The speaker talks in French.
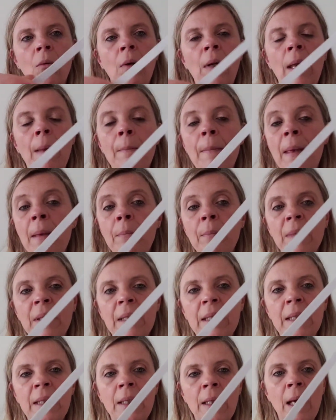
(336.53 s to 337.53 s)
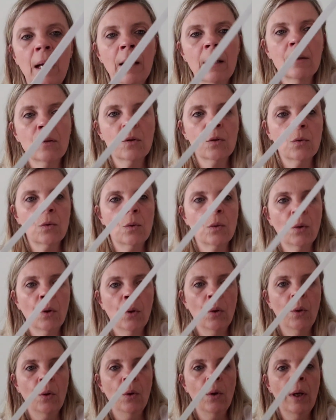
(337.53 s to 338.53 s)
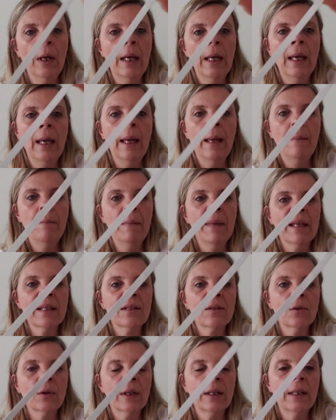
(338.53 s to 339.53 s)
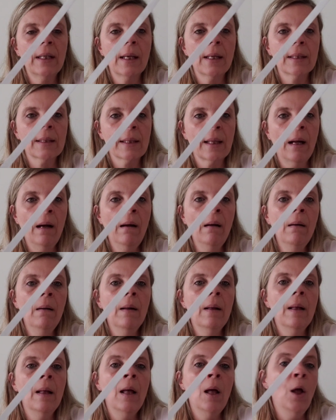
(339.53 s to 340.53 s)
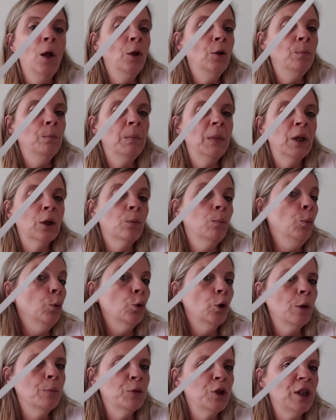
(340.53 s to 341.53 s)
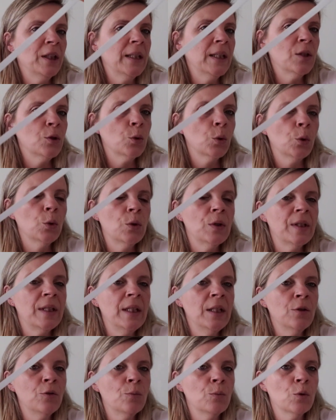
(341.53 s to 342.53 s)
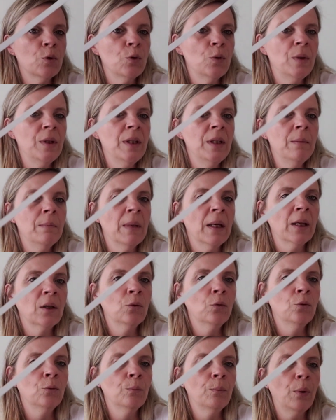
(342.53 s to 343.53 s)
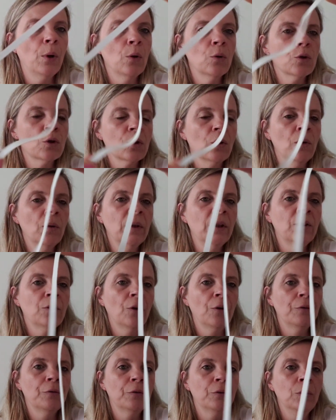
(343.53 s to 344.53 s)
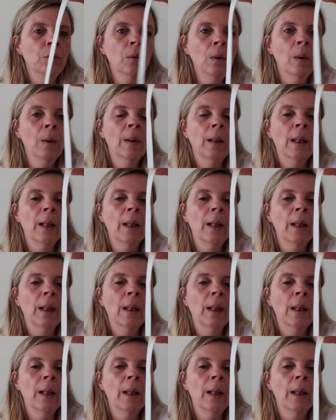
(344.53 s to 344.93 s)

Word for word: la même qu'il y a sur Mercerie Extra. Mais bon, comme j'étais sur le site, je me suis dit, bah écoute, prends-en, il t'en faut.